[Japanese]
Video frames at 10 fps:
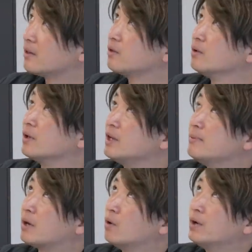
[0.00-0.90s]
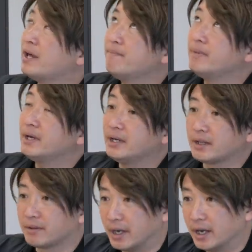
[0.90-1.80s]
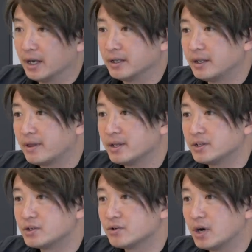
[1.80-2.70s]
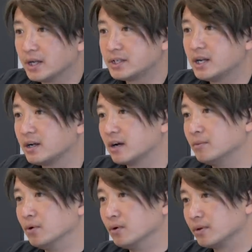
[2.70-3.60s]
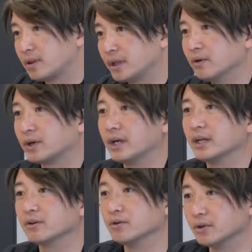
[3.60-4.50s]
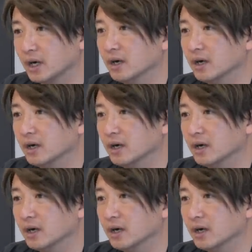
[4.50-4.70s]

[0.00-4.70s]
そうですね今5年目ですね2018年からも次のキャリアというか、